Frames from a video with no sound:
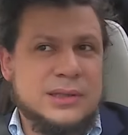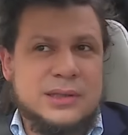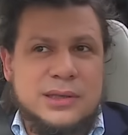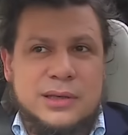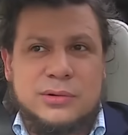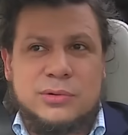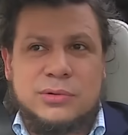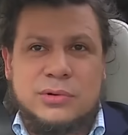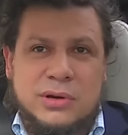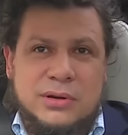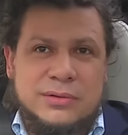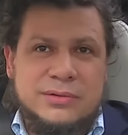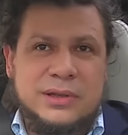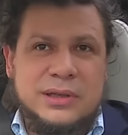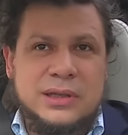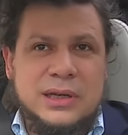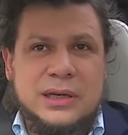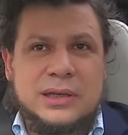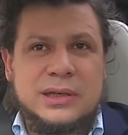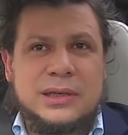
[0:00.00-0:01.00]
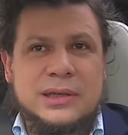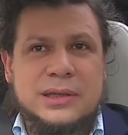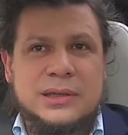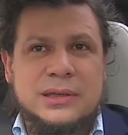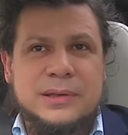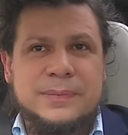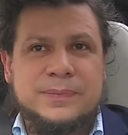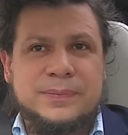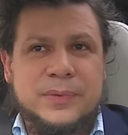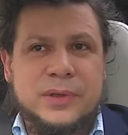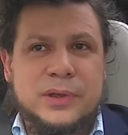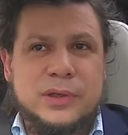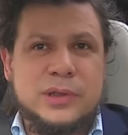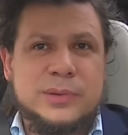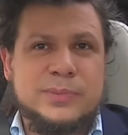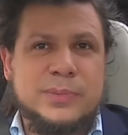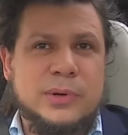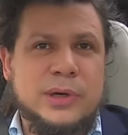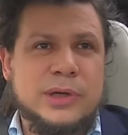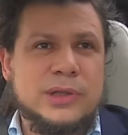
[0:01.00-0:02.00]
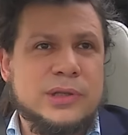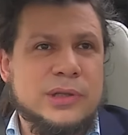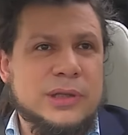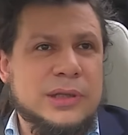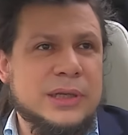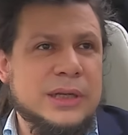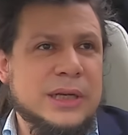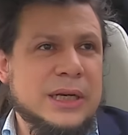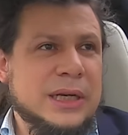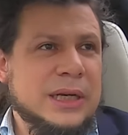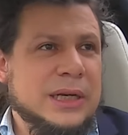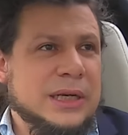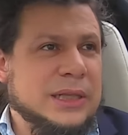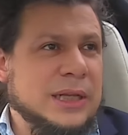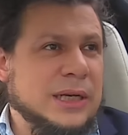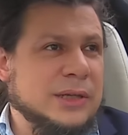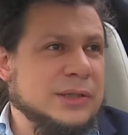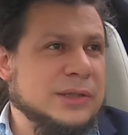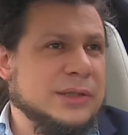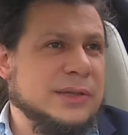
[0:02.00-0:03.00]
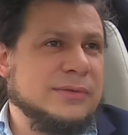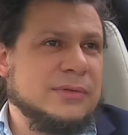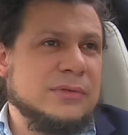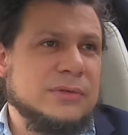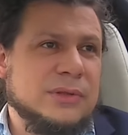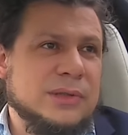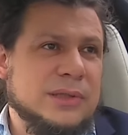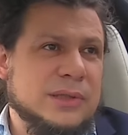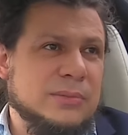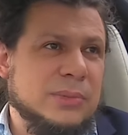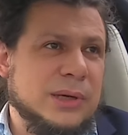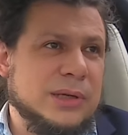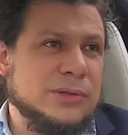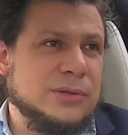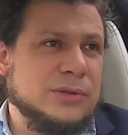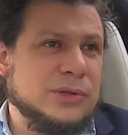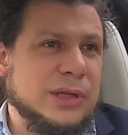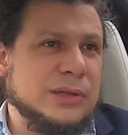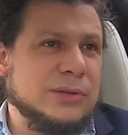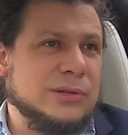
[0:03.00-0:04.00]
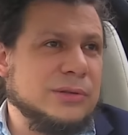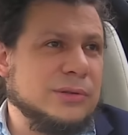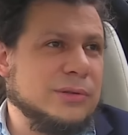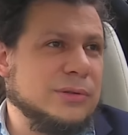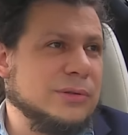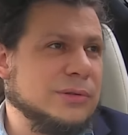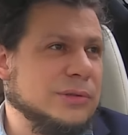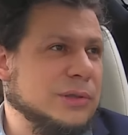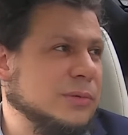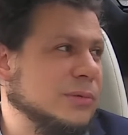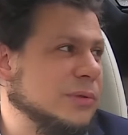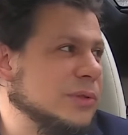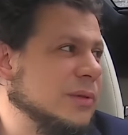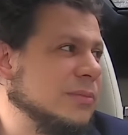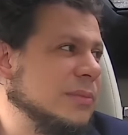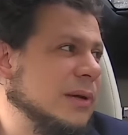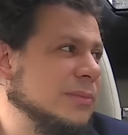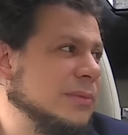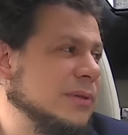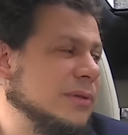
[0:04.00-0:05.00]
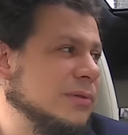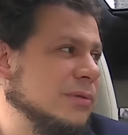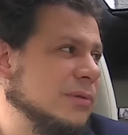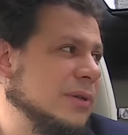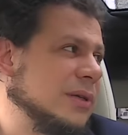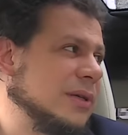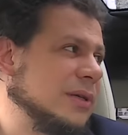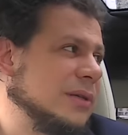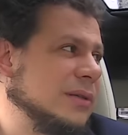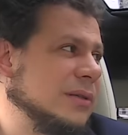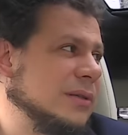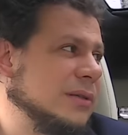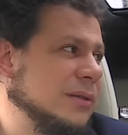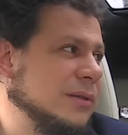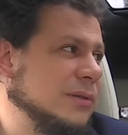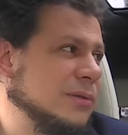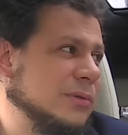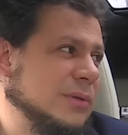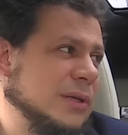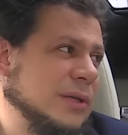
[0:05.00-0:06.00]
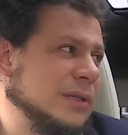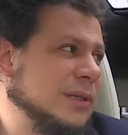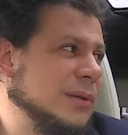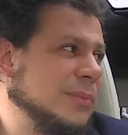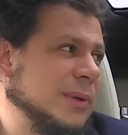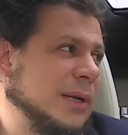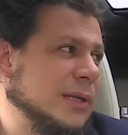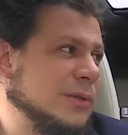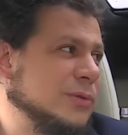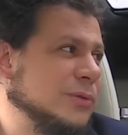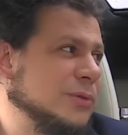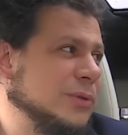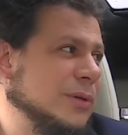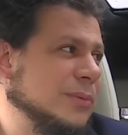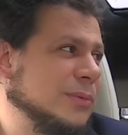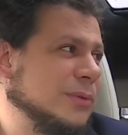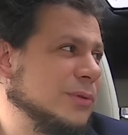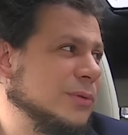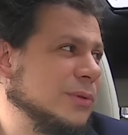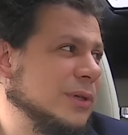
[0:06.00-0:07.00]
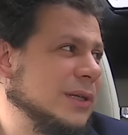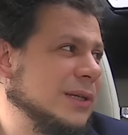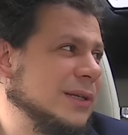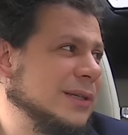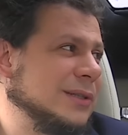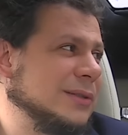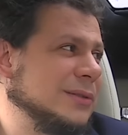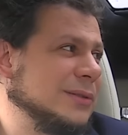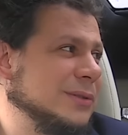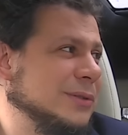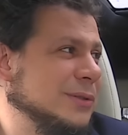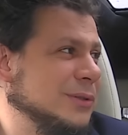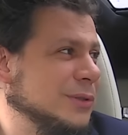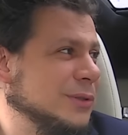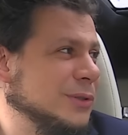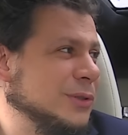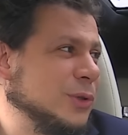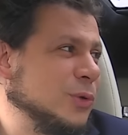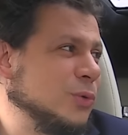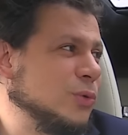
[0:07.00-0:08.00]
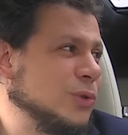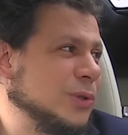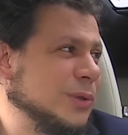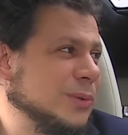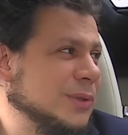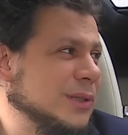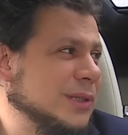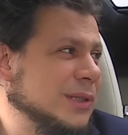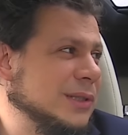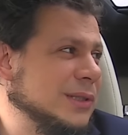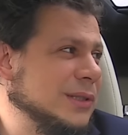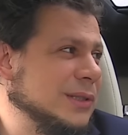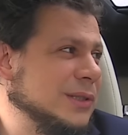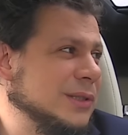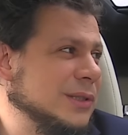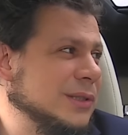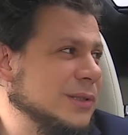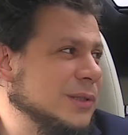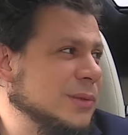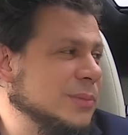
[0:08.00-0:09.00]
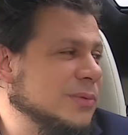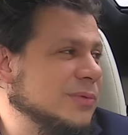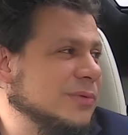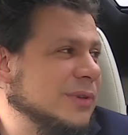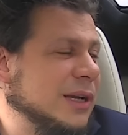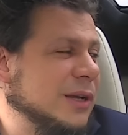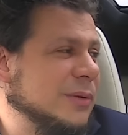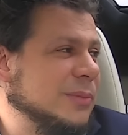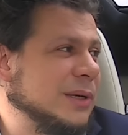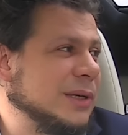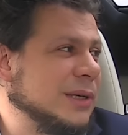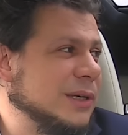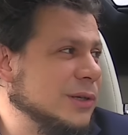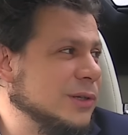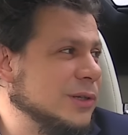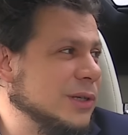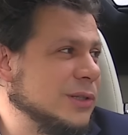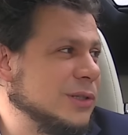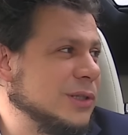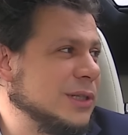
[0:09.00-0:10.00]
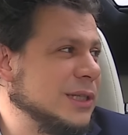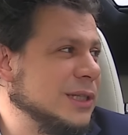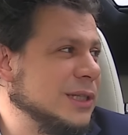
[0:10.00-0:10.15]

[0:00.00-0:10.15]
tej ruchowej, jak i e, społecznej. Nasi zawodnicy bardzo rzadko są osobami, które, e, które nie pracują, które e, nie uczą się, nie, mhm. nie, zdobywają jakichś jeszcze